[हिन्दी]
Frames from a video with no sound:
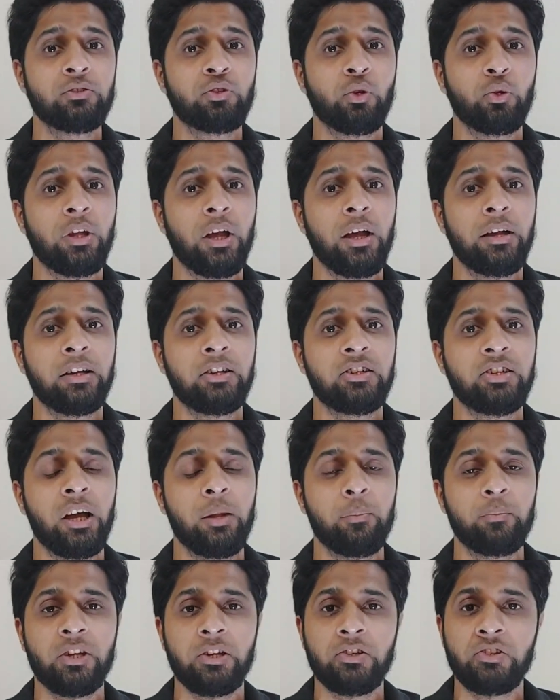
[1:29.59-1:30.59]
सुल्तान की
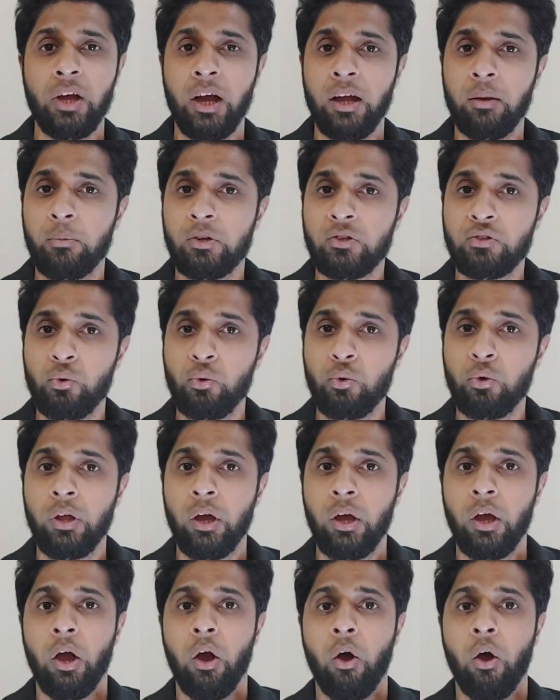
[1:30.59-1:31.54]
जानब से शान मसूद